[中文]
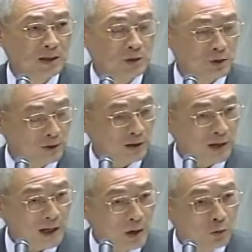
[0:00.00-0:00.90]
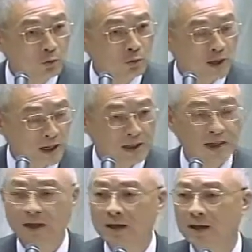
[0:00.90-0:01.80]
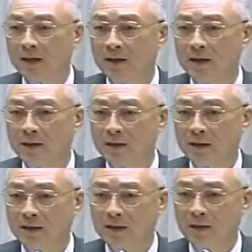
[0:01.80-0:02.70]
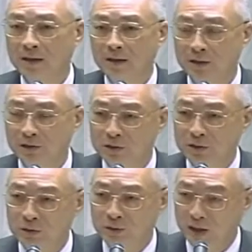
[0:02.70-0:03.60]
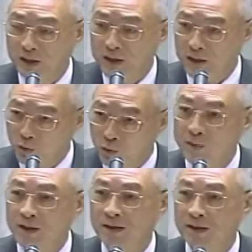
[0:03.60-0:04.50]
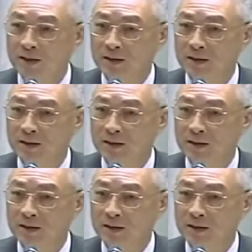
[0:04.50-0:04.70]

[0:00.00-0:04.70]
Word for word: 受到高度肯定，也是全体国民